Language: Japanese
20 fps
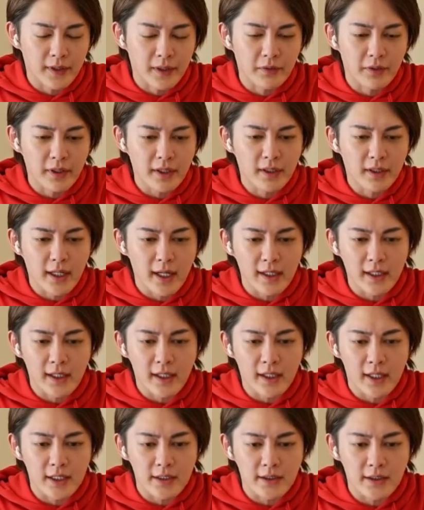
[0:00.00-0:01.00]
これかな
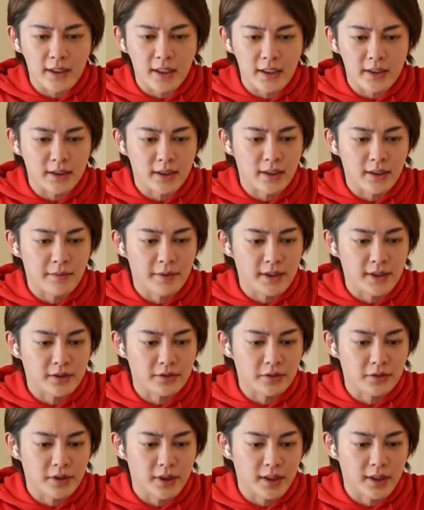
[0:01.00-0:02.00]
り大事な話なんで皆さ
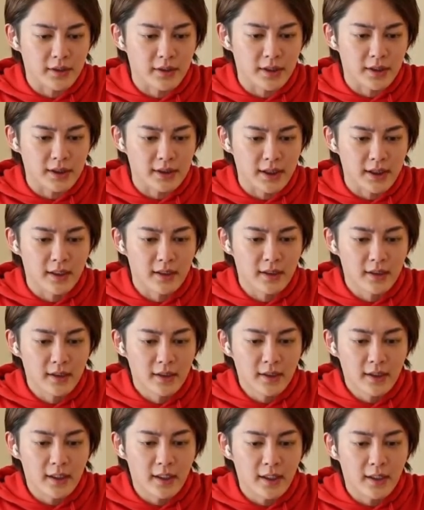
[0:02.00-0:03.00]
んちょっと聞いてください。
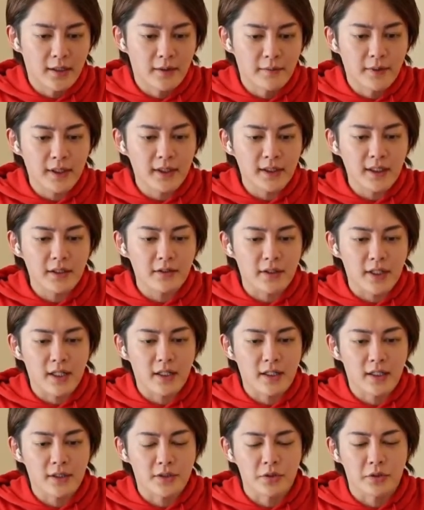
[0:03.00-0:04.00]
えー、みんなの
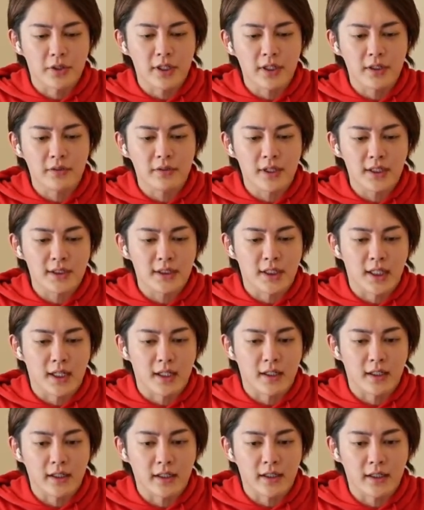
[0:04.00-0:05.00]
ね、貯金の価値
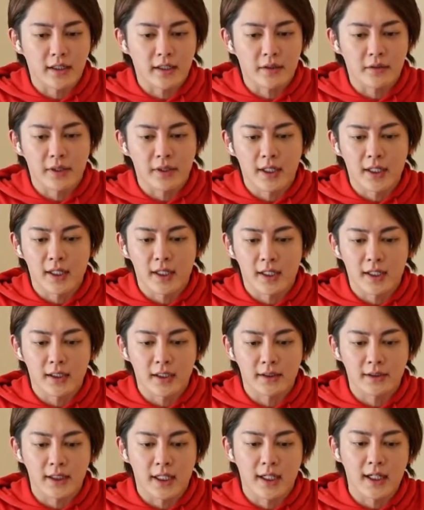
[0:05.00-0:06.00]
が、えー、これから
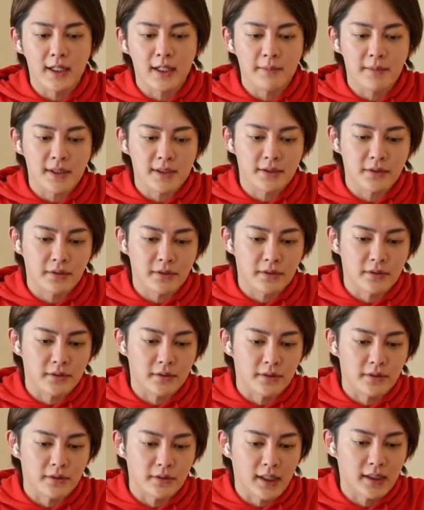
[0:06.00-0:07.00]
下がりますよって
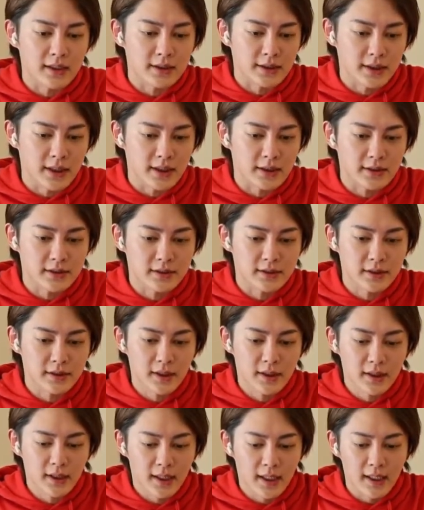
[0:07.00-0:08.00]
いう話です。
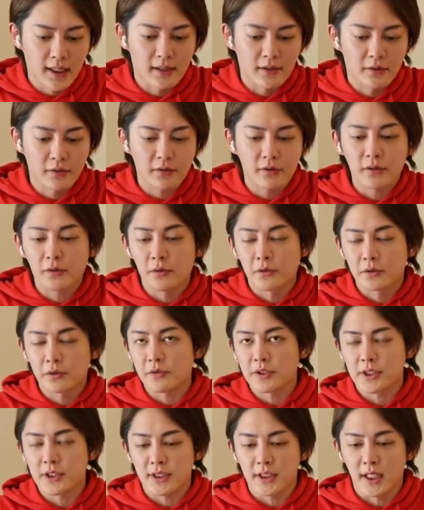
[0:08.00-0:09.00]
はい。本当に恐
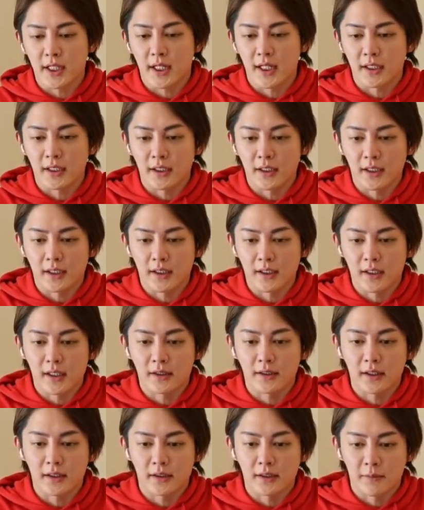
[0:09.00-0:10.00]
ろしい社会に
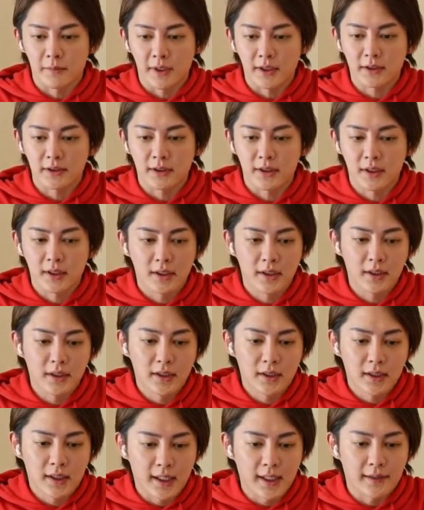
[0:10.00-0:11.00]
なってってます。
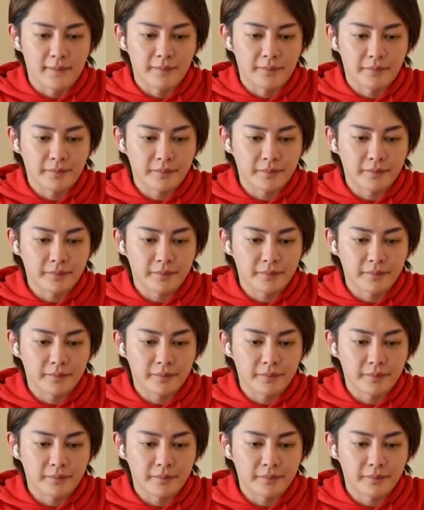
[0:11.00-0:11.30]
はい。